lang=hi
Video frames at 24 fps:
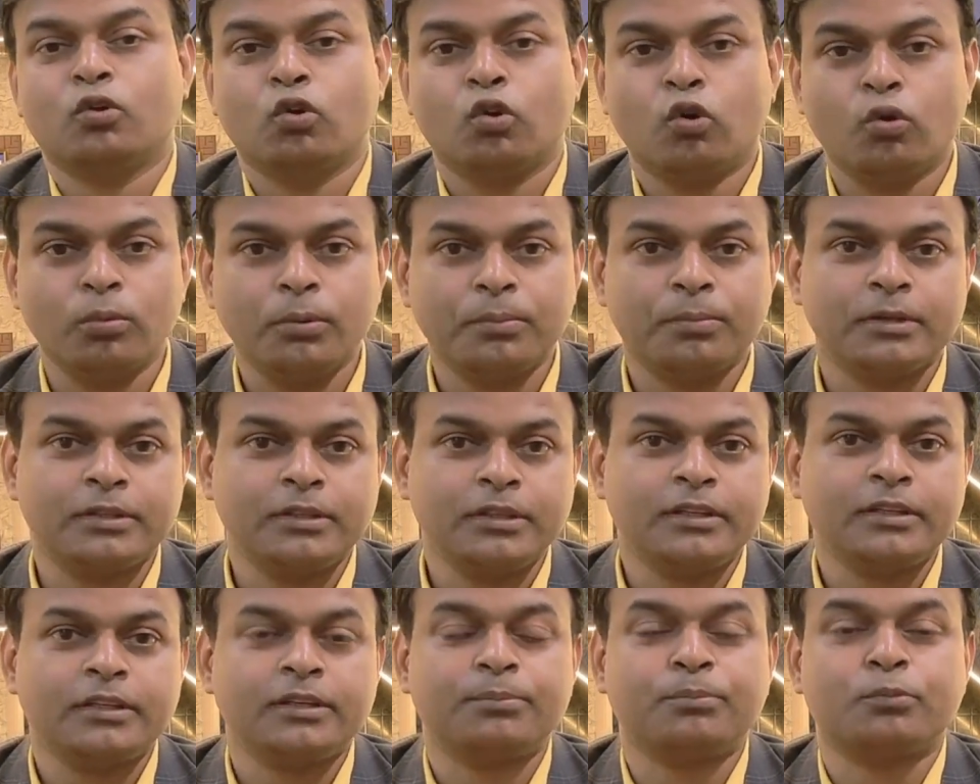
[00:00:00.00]

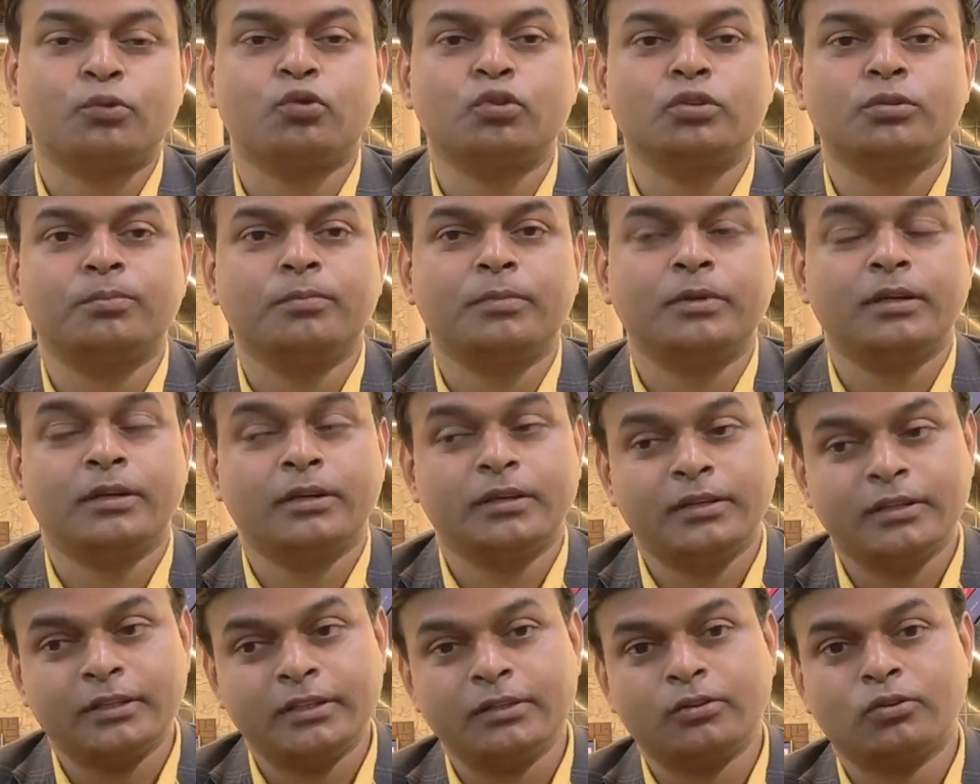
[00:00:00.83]
होम्योपैथी के अप्रोच में
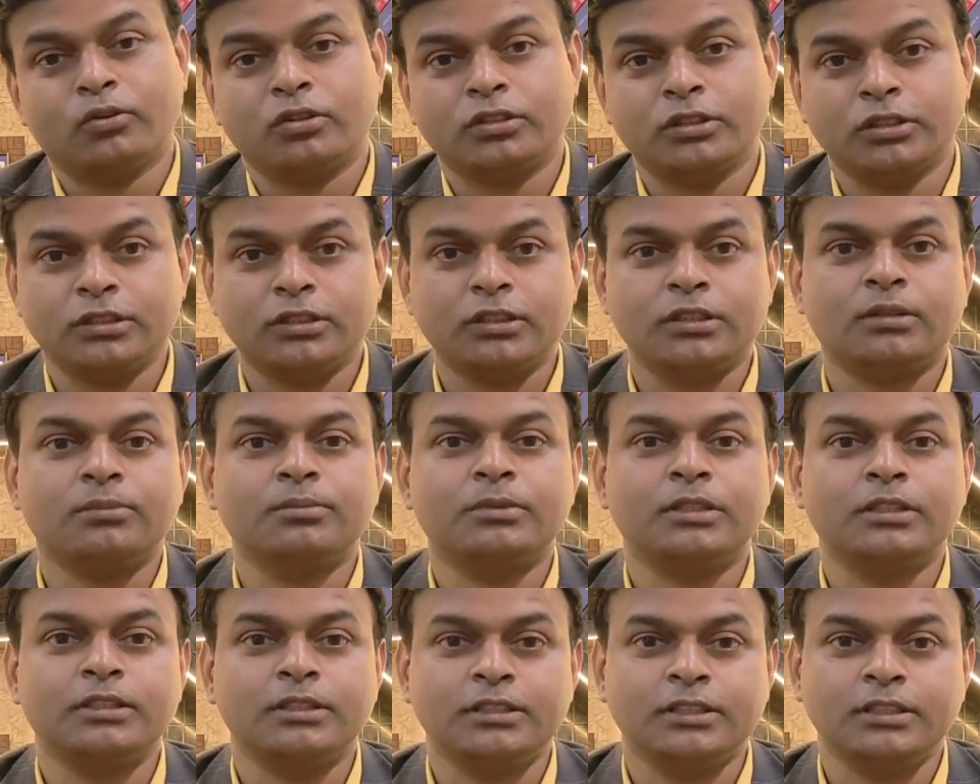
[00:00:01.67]
यदि कॉजेशन ऑफ
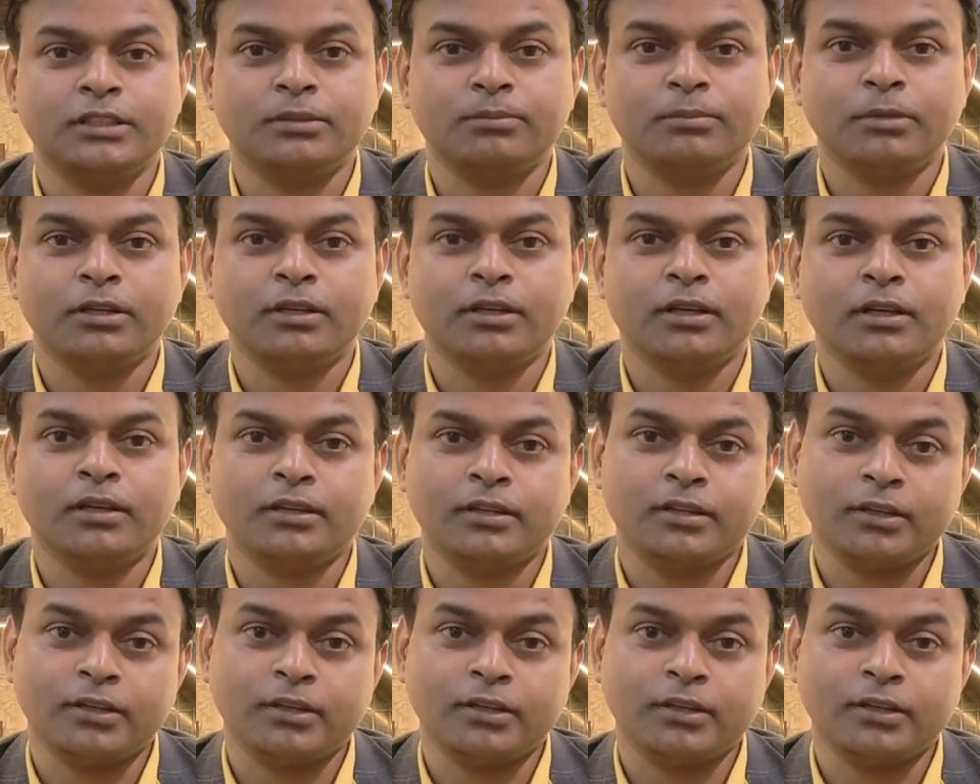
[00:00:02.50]
द डिजीज़ मिल जाए